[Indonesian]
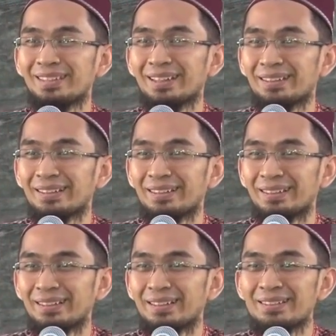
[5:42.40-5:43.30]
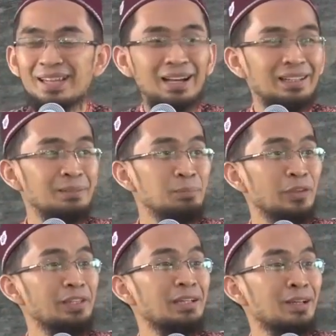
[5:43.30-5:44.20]
Ya, Seakan-akan
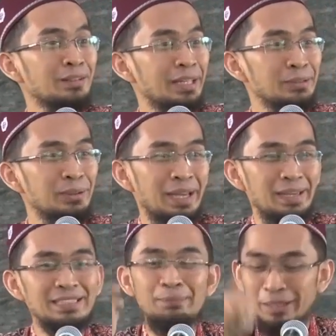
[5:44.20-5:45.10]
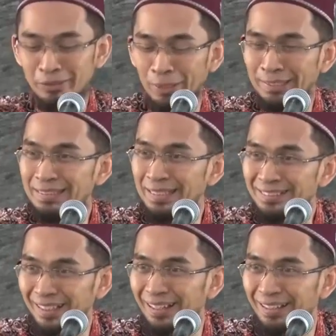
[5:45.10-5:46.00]
pertanyaan Allah itu, eh sampai sholat ini
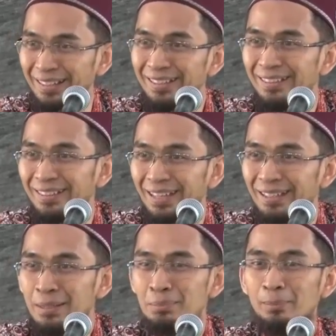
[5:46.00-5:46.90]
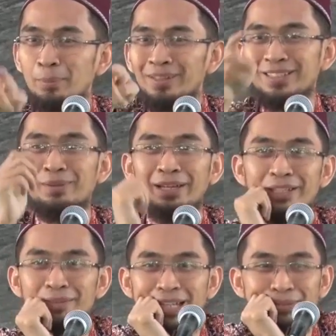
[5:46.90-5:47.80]
sekarang ini, ya, berapa persen bagian
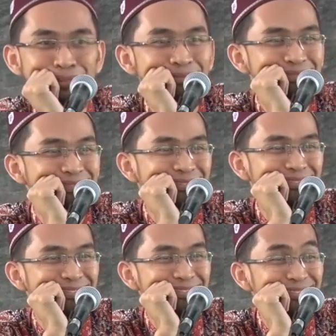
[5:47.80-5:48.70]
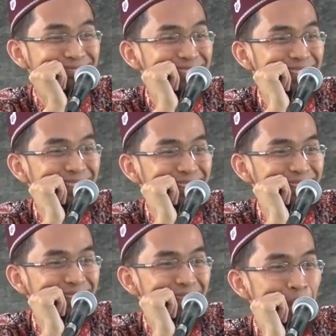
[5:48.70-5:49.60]
ibadahmu? Ya.
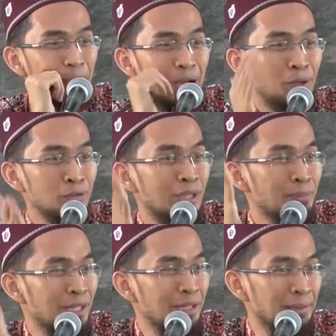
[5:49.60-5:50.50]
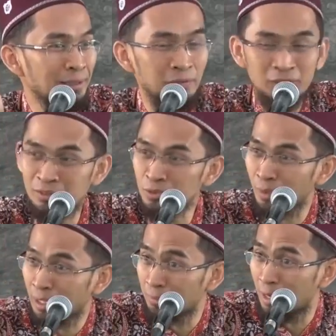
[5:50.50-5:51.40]
Apakah engkau sudah menjadikan aktivitas itu
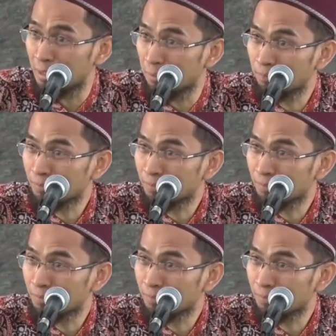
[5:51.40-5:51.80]
sebagai ibadah?